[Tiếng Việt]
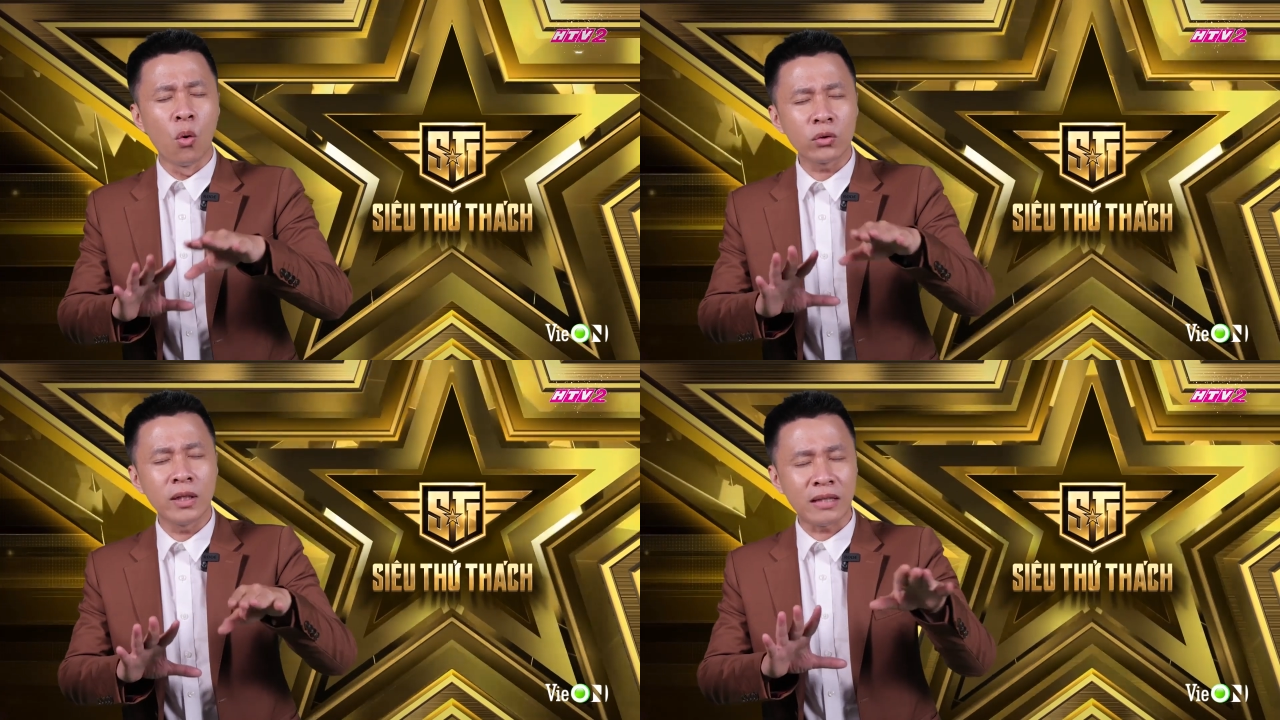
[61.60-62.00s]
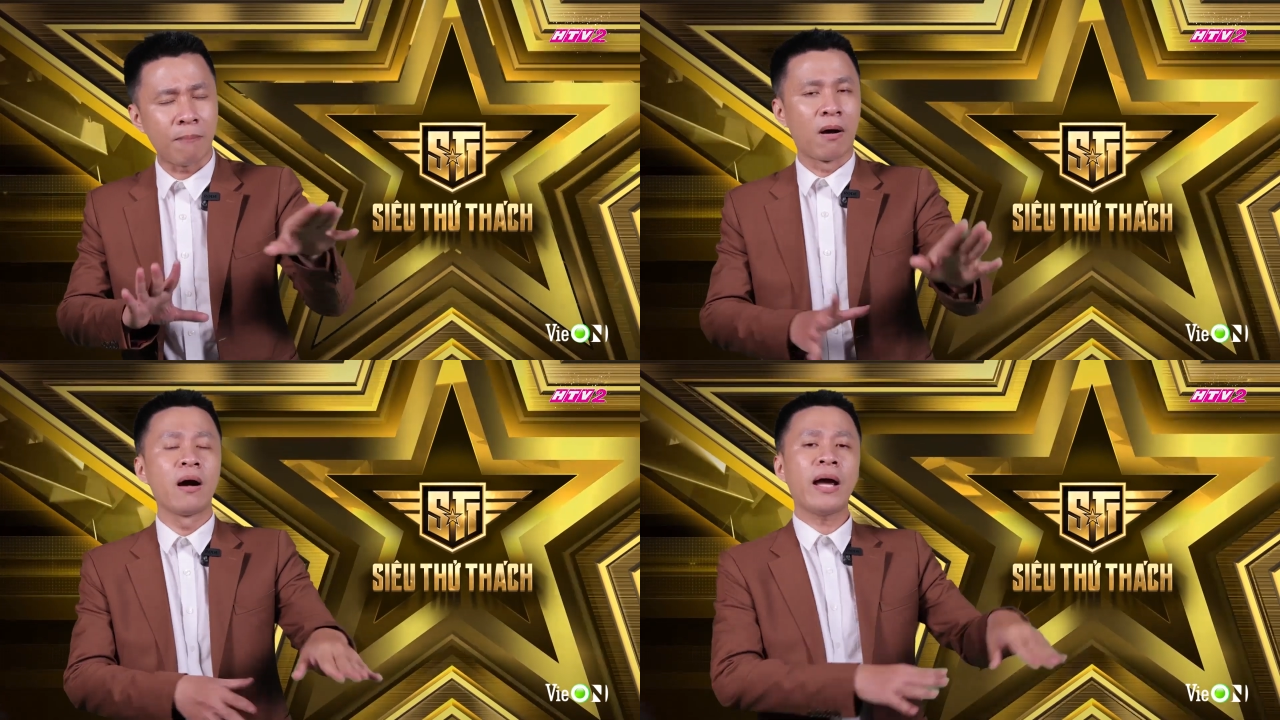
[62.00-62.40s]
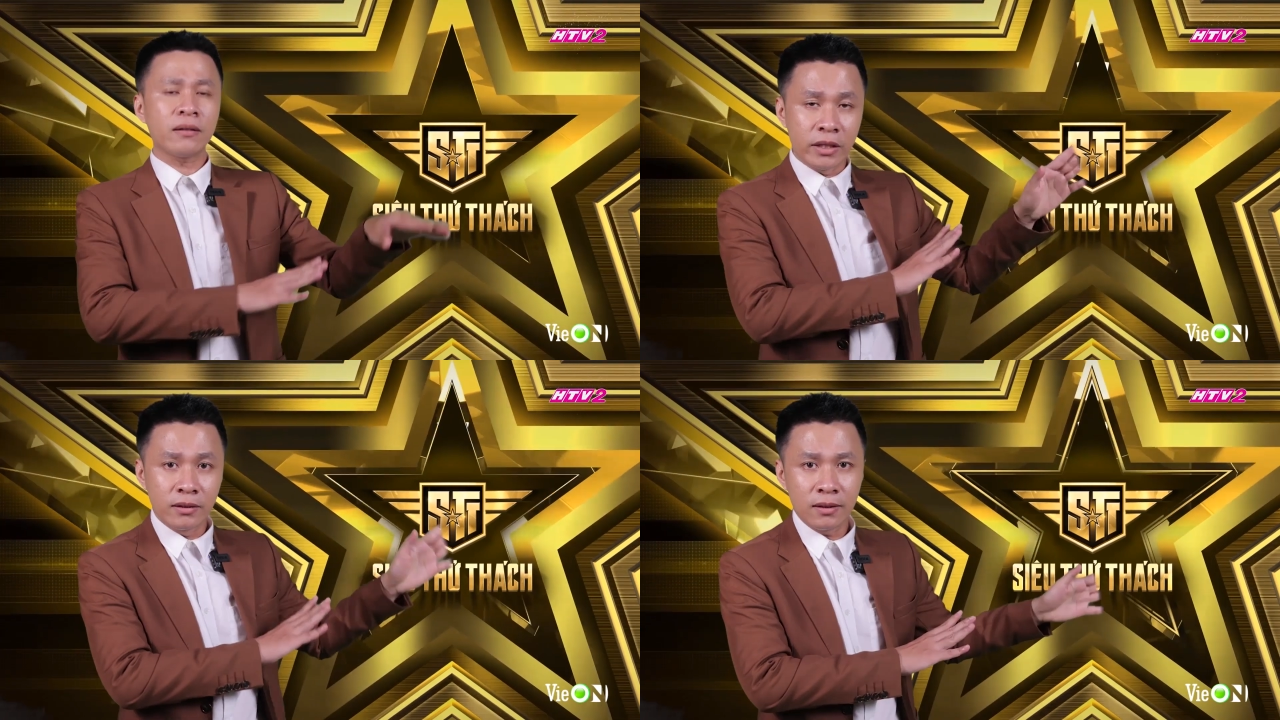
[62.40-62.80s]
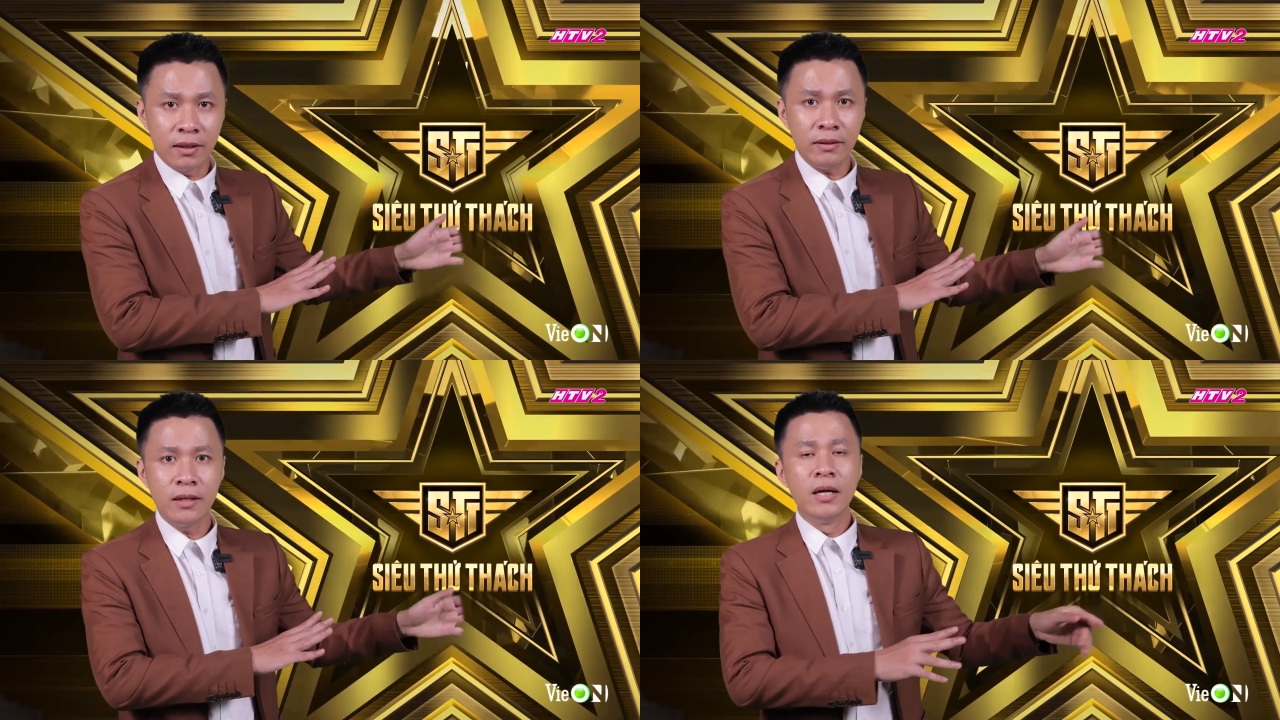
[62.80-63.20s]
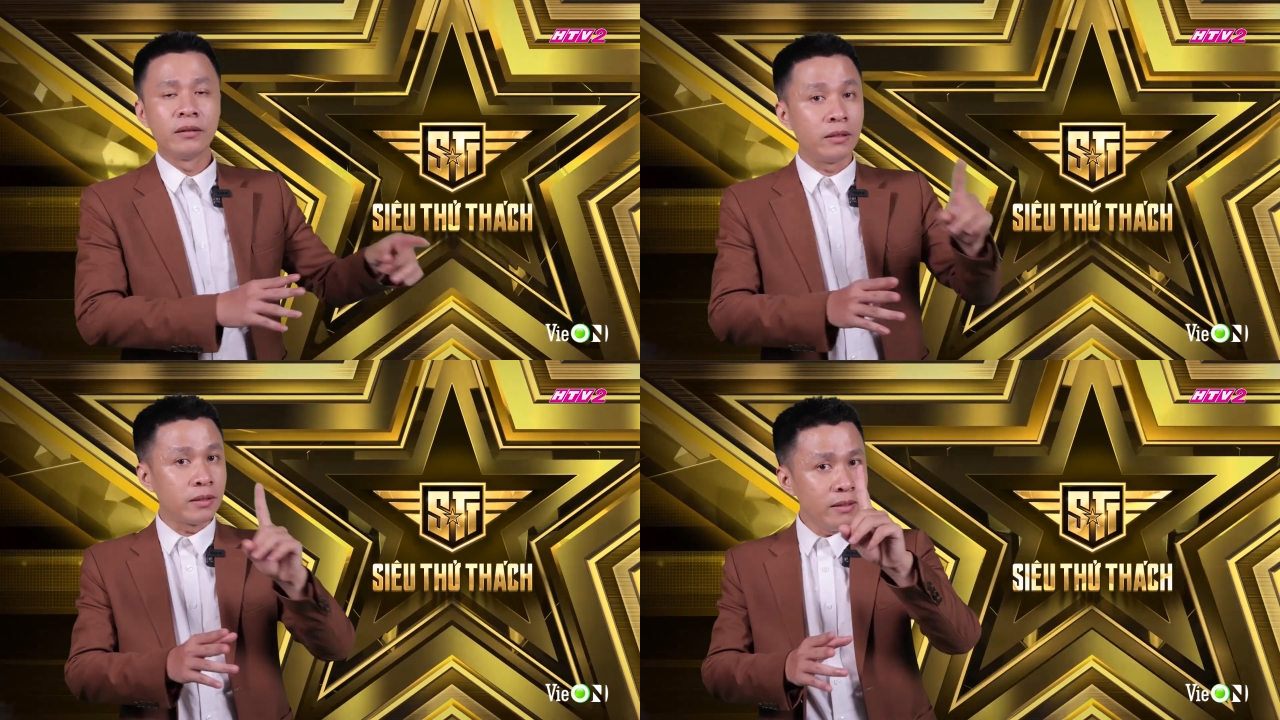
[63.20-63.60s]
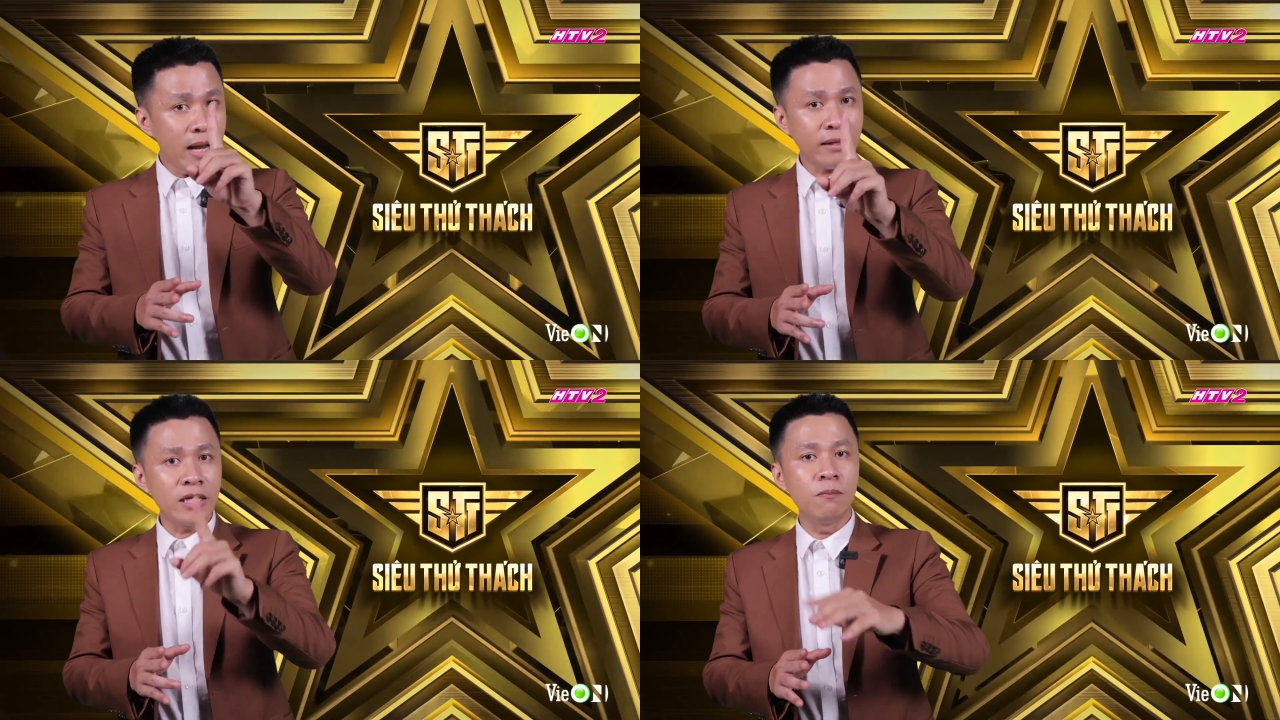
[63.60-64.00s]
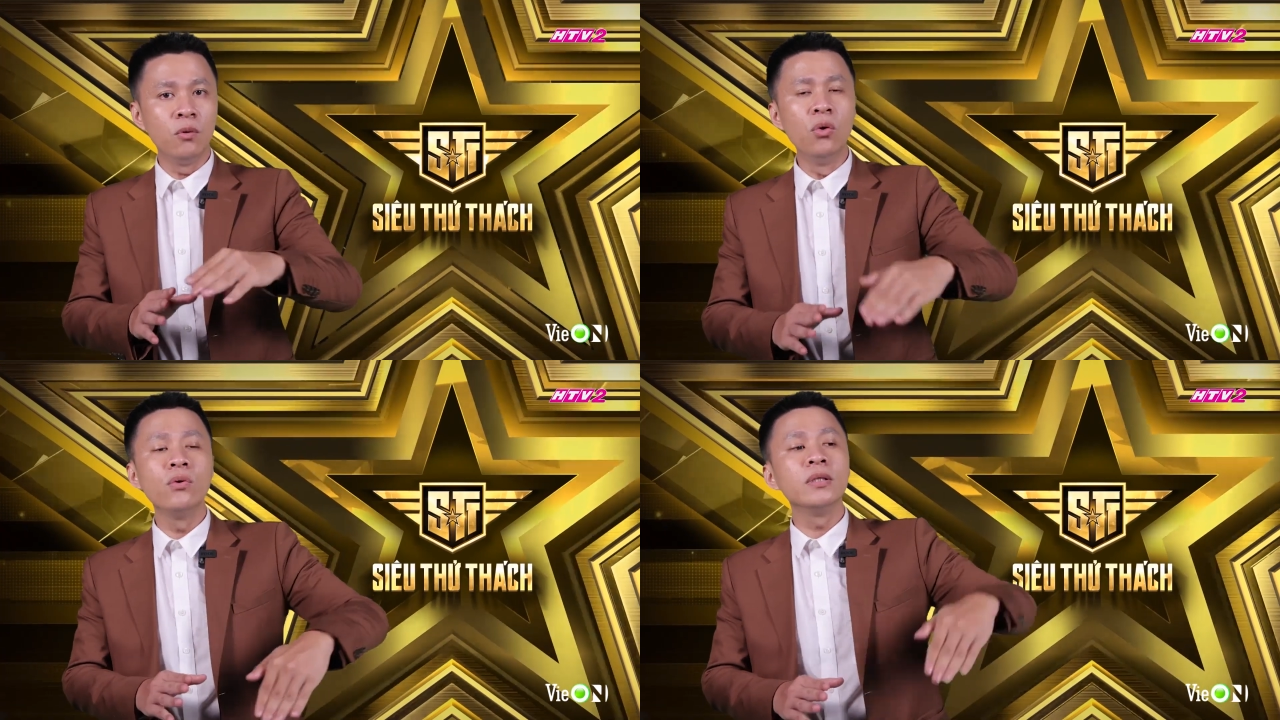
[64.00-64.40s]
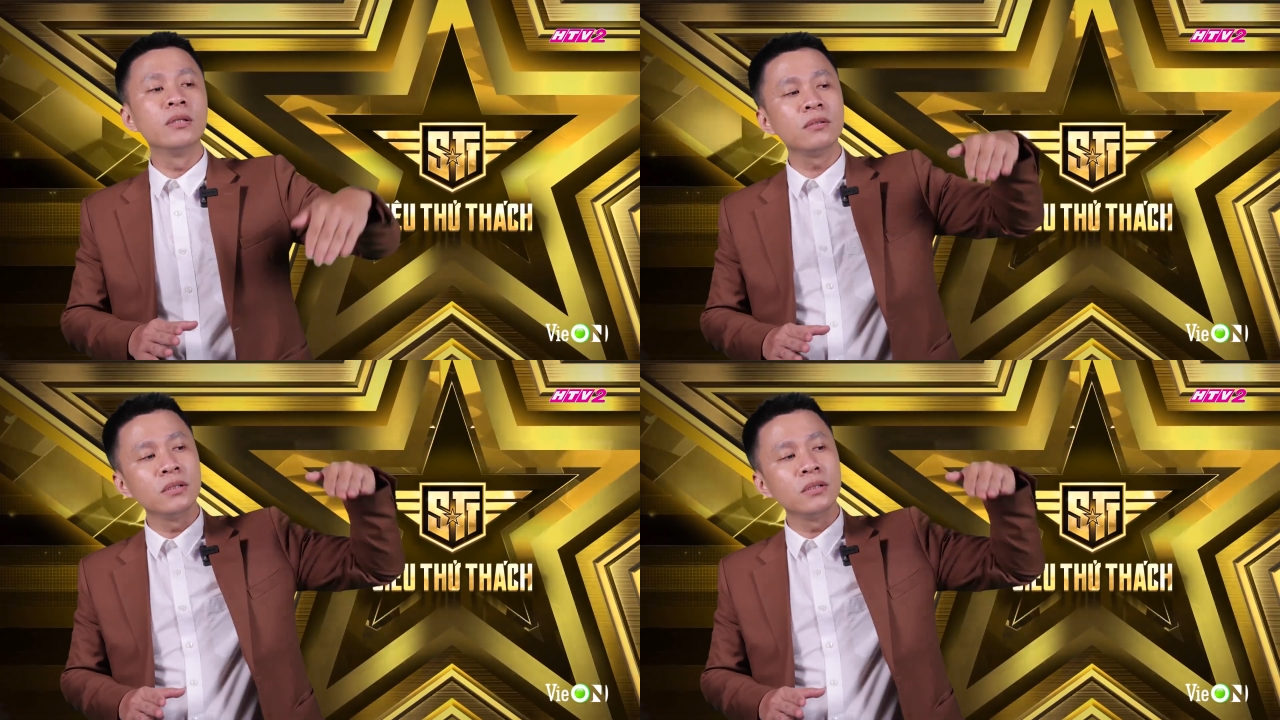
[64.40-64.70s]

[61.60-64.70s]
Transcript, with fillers: cuộc thi tầm cỡ khác trên thế giới, thì tính đa nhiệm luôn được